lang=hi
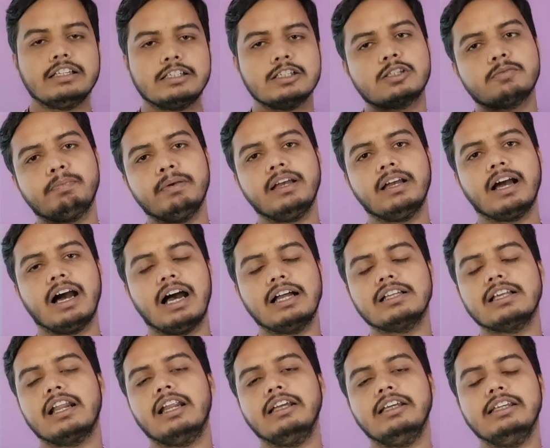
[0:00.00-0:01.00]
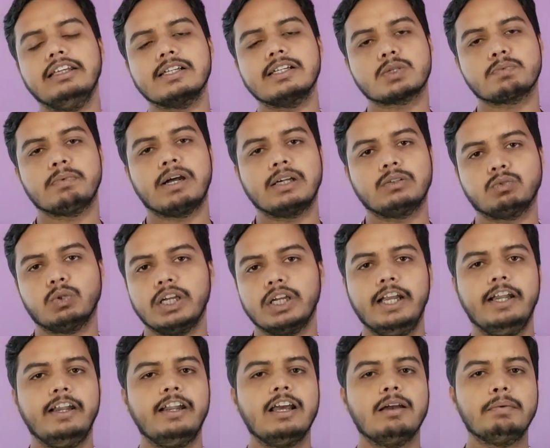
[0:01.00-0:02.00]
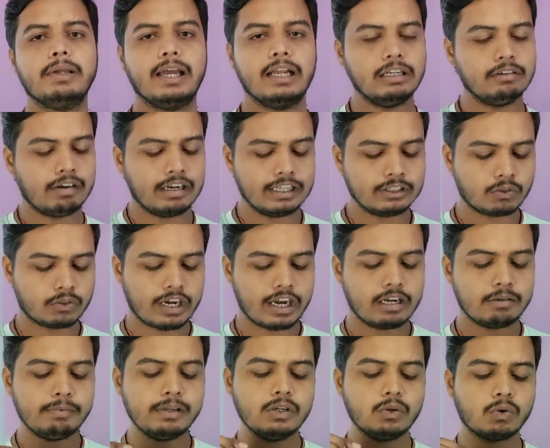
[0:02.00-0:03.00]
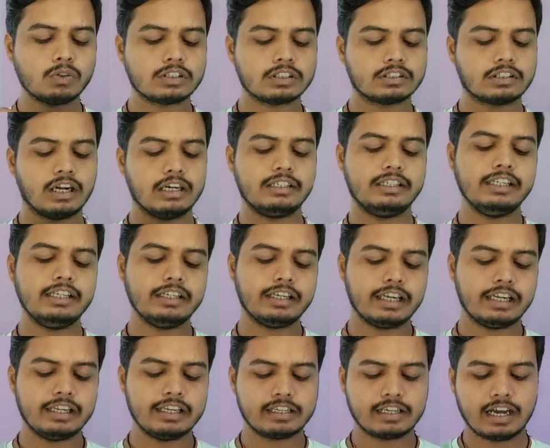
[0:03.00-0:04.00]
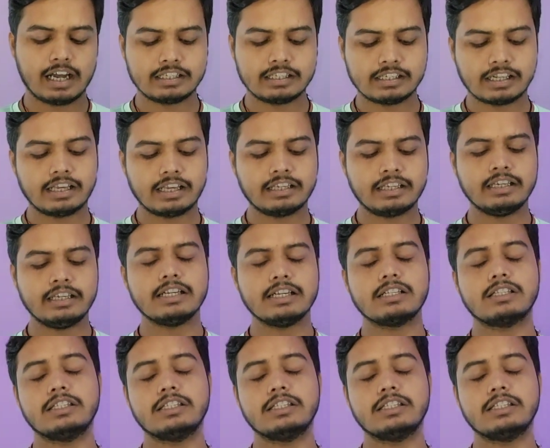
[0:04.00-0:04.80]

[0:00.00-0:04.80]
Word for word: जिस पे कहा जा रहा है कि ये स्मार्टफोन इंडिया में आने वाला है तो रेडमी नोट 13 के लिए कहा जा रहा है कि